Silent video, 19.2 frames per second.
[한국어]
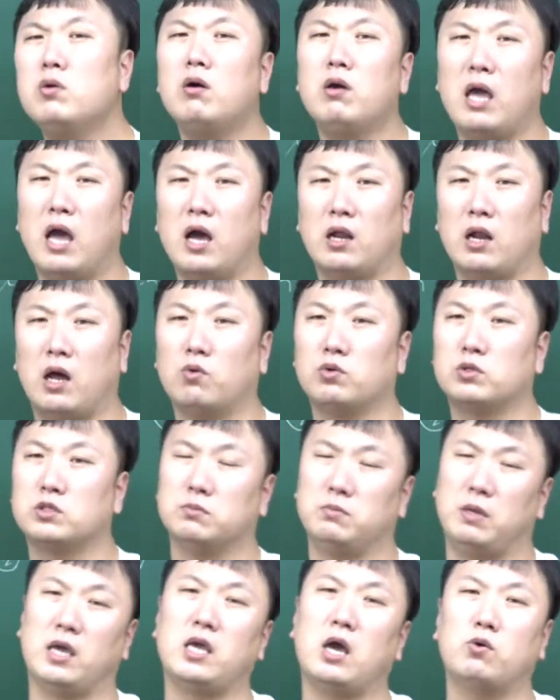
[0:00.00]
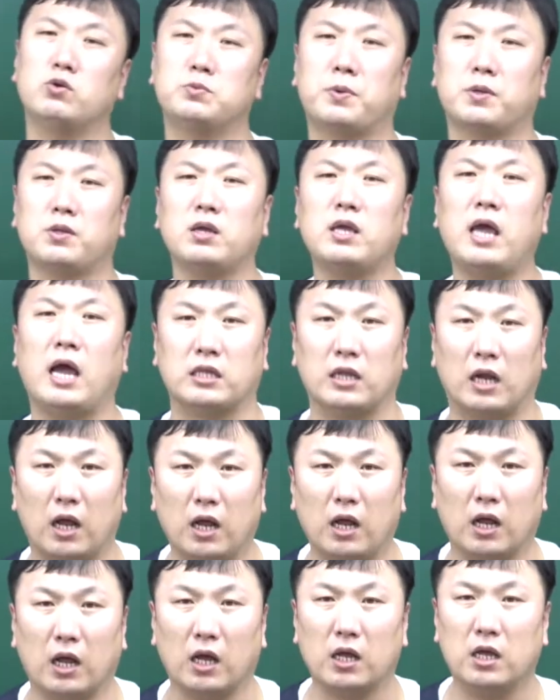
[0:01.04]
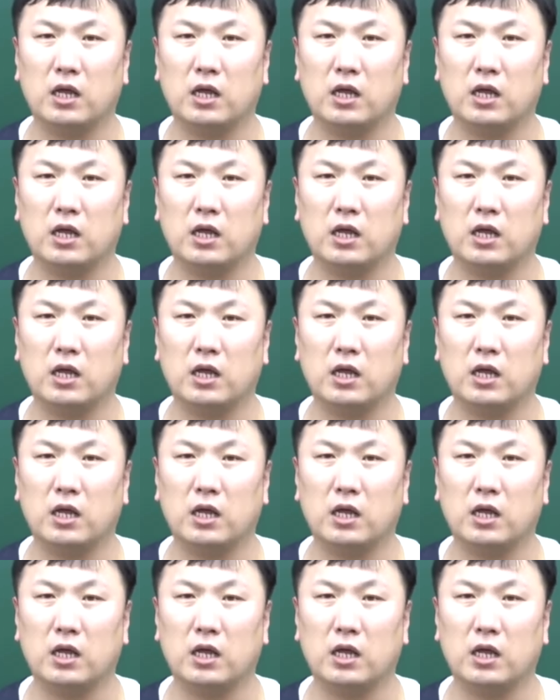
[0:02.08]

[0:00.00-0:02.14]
거야 라고 지금 얘기하고 싶었던 게 아니라,